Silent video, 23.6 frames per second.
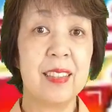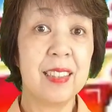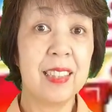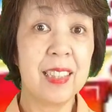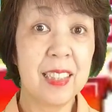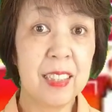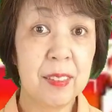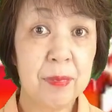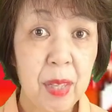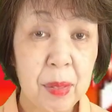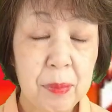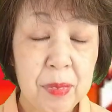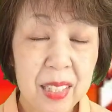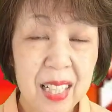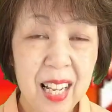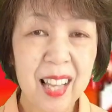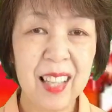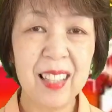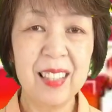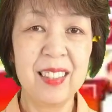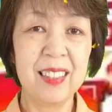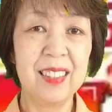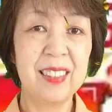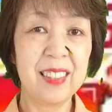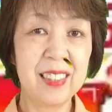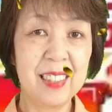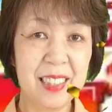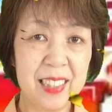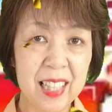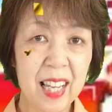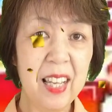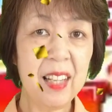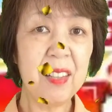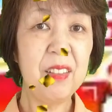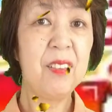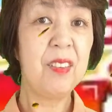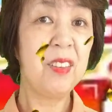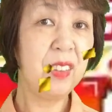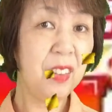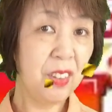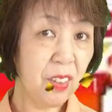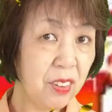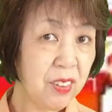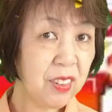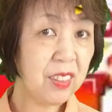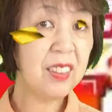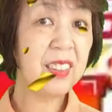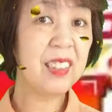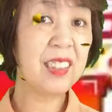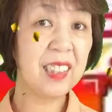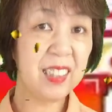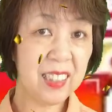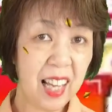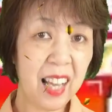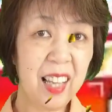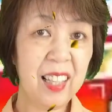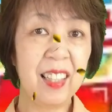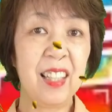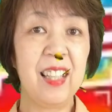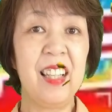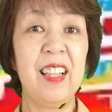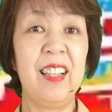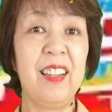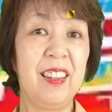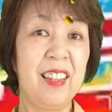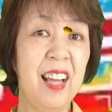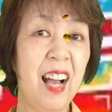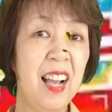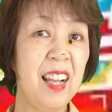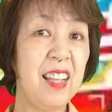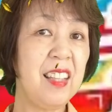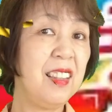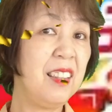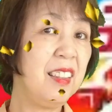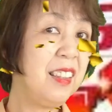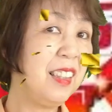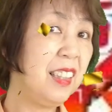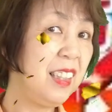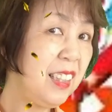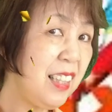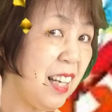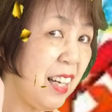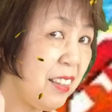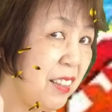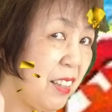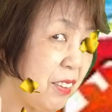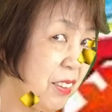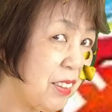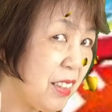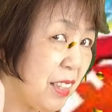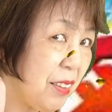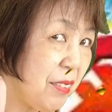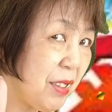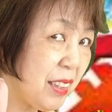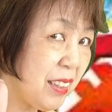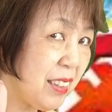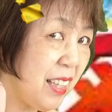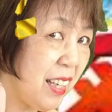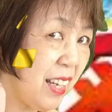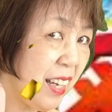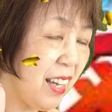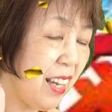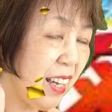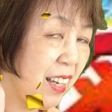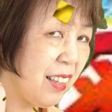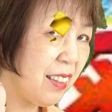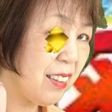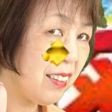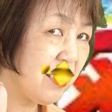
島村全6歳第2弾でございますね